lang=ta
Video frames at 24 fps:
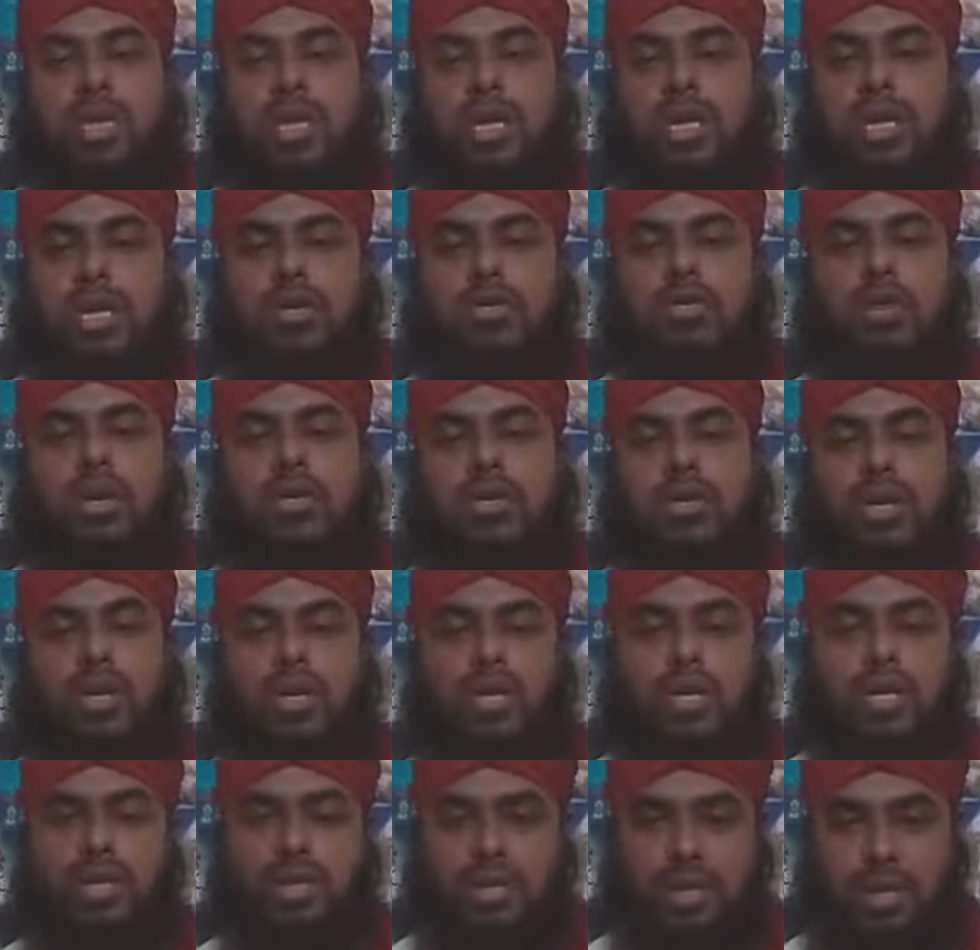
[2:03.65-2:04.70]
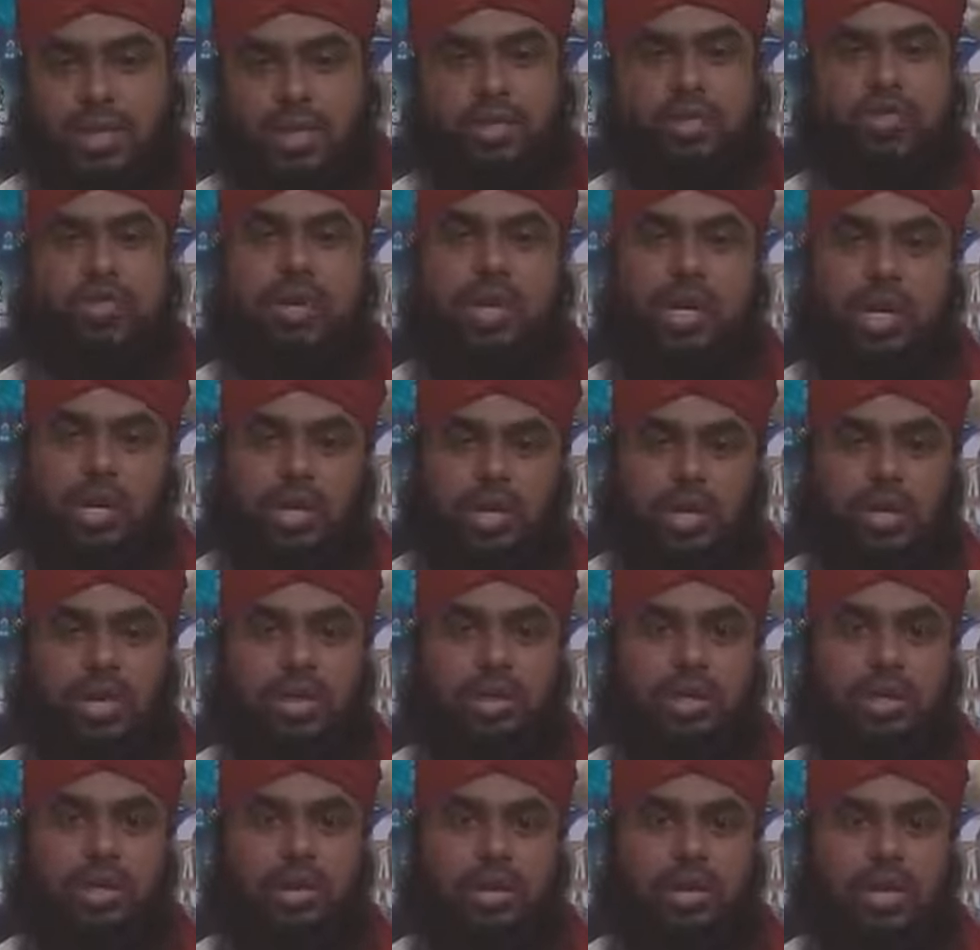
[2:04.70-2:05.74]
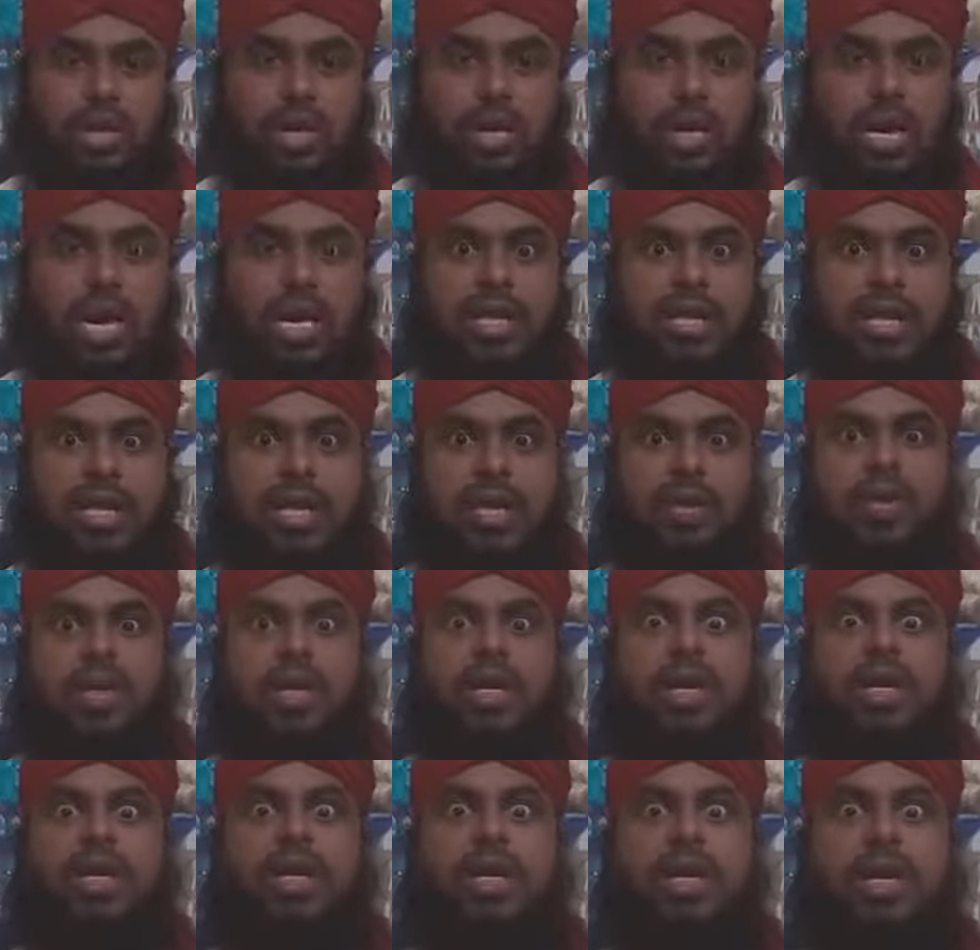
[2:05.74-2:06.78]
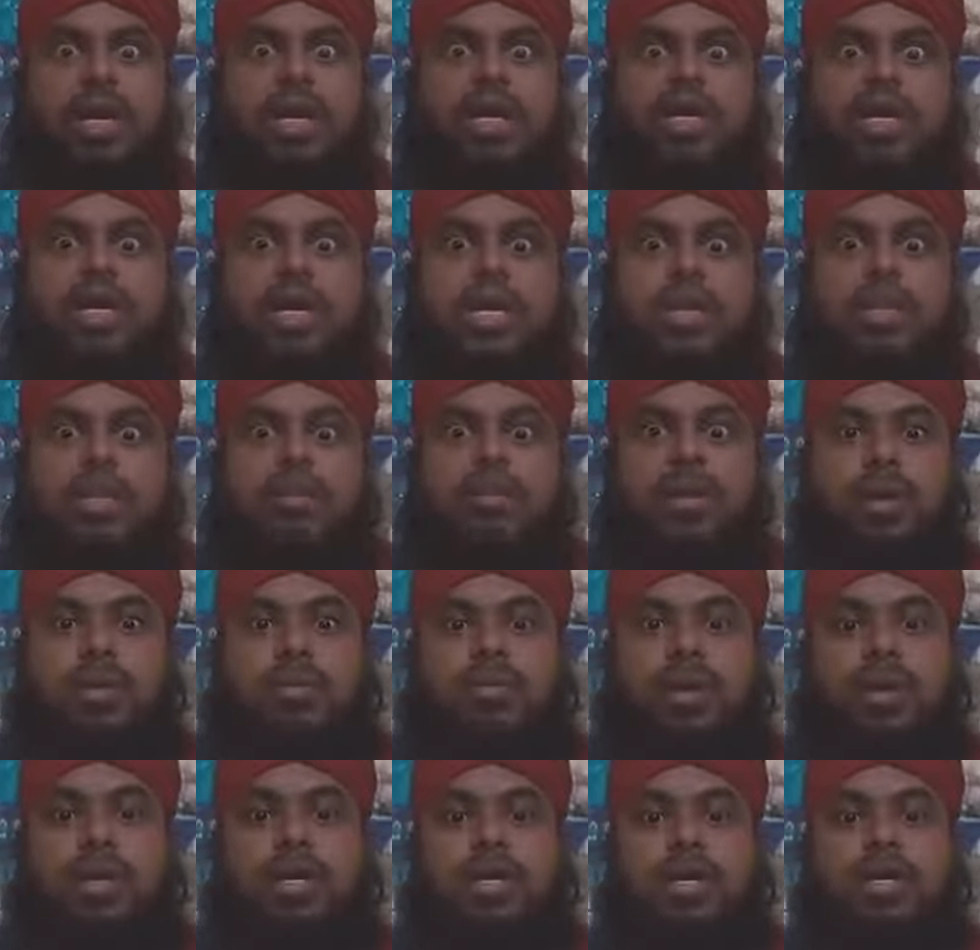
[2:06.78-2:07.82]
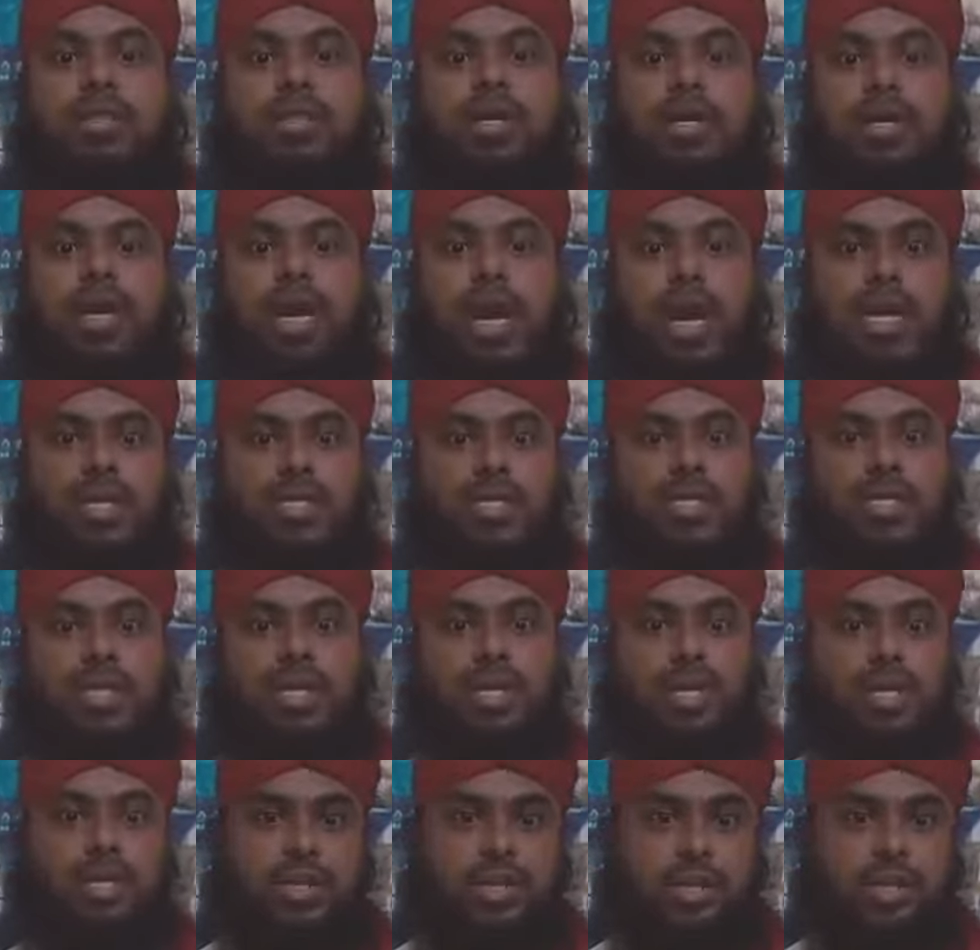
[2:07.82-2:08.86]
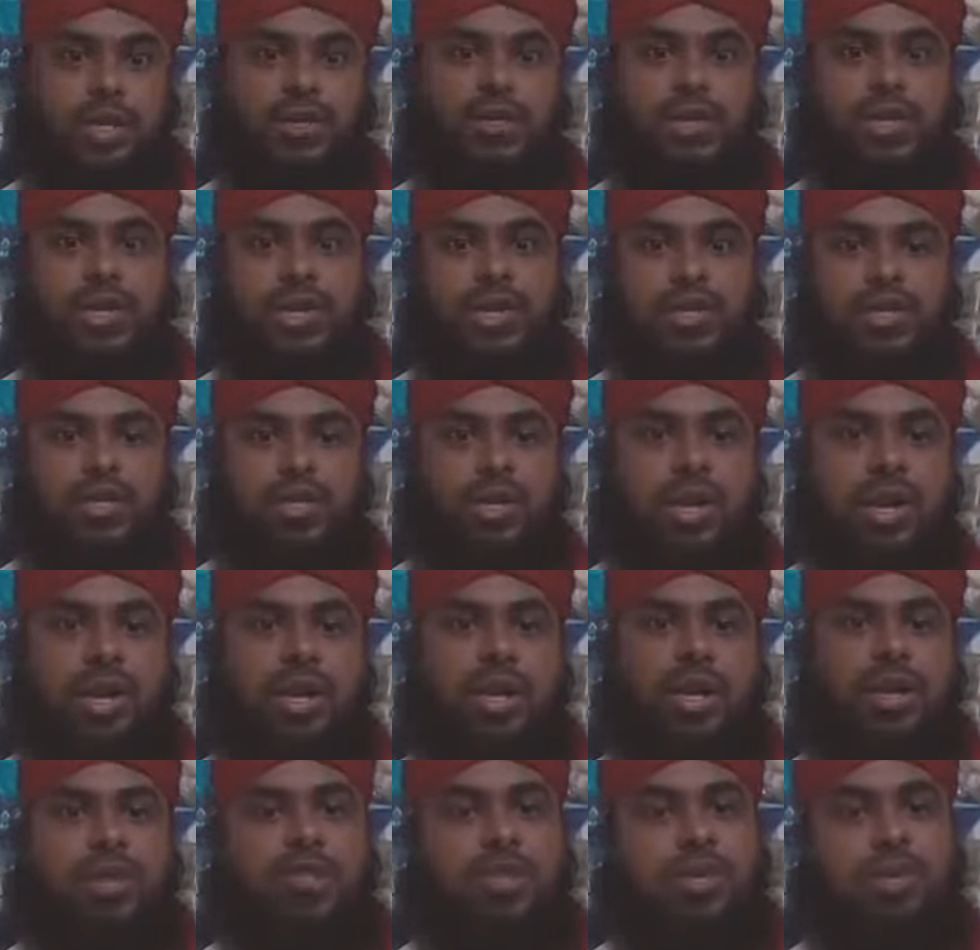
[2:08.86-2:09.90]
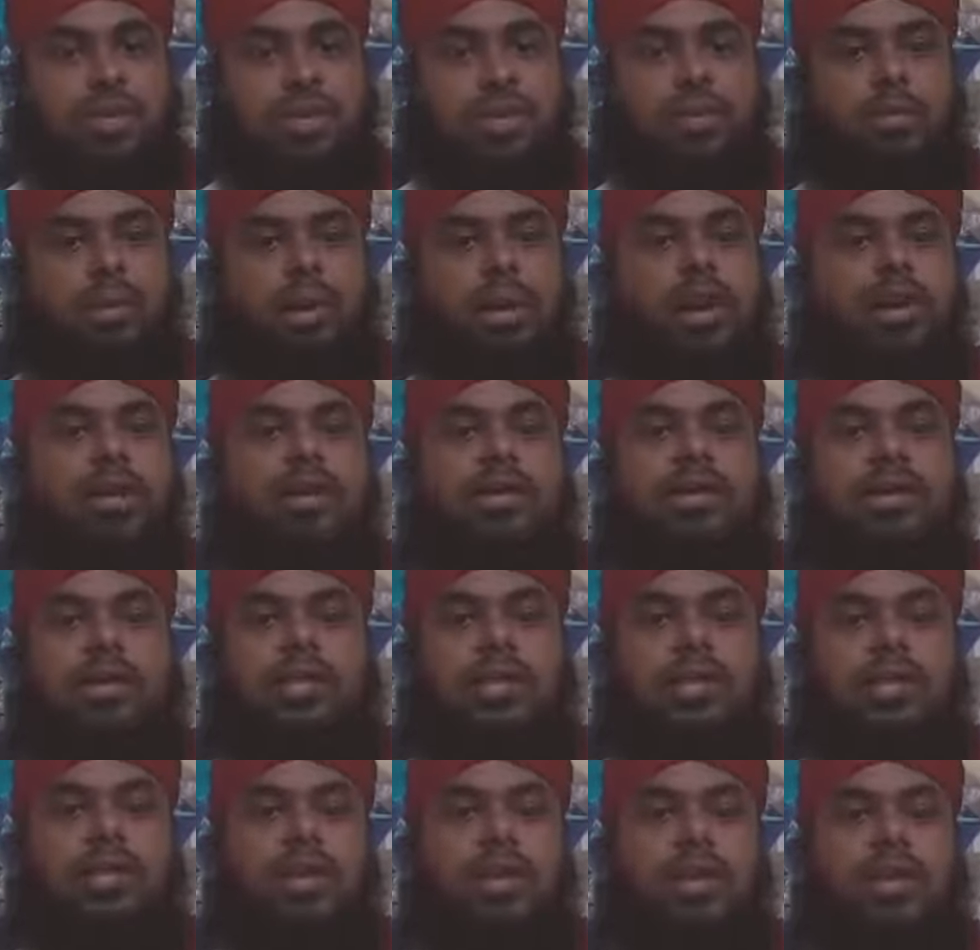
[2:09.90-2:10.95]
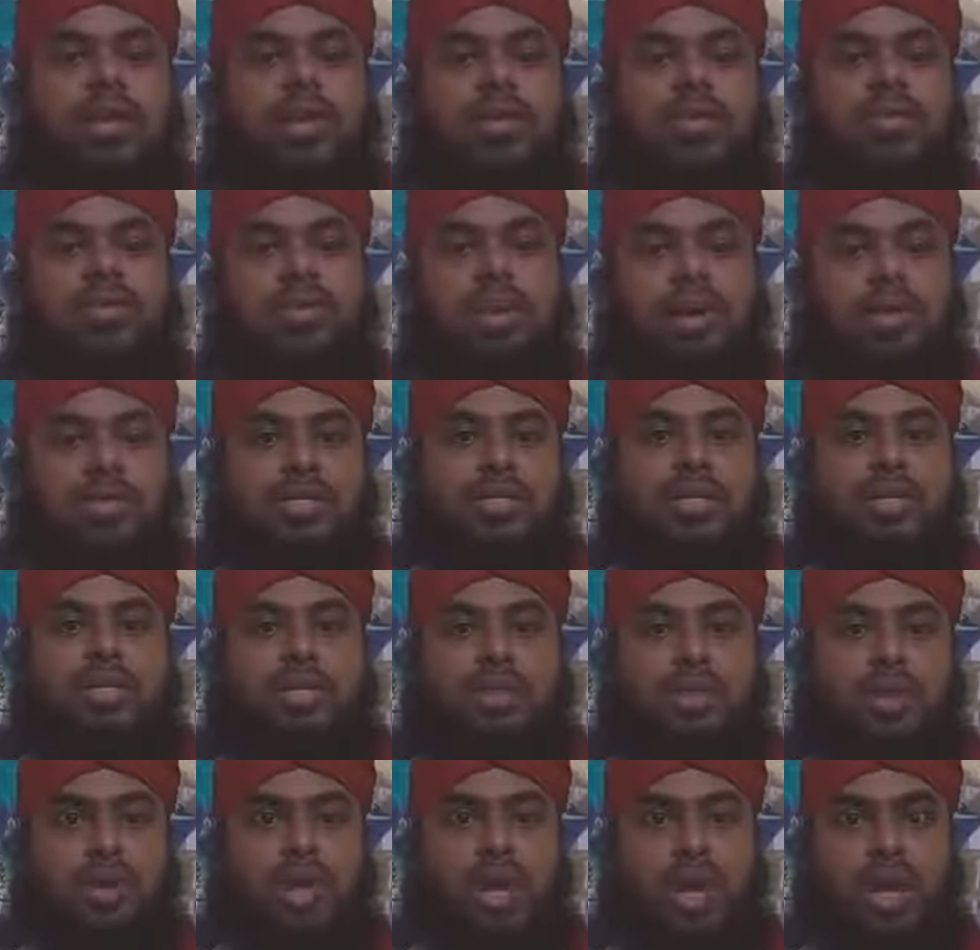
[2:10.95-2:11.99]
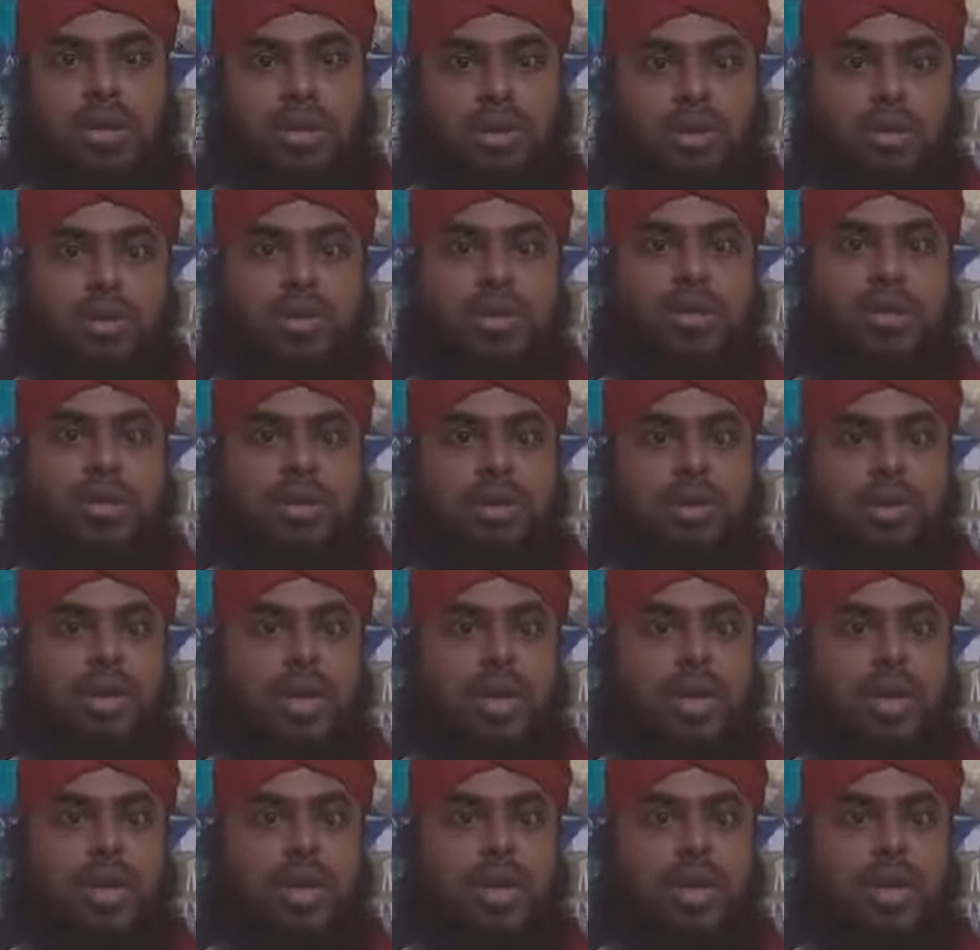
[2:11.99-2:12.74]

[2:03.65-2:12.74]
தாலானு அவர்களிடத்திலே சொன்னார்கள் அதை அவர்கள் கேட்டு அந்த பிரம்மாண்டத்திலே ஆச்சரியத்திலே அவர்கள் சொன்னார்கள் பார்த்தா பாரகல்லாஹு ஹசனுல் ஹாலிகின்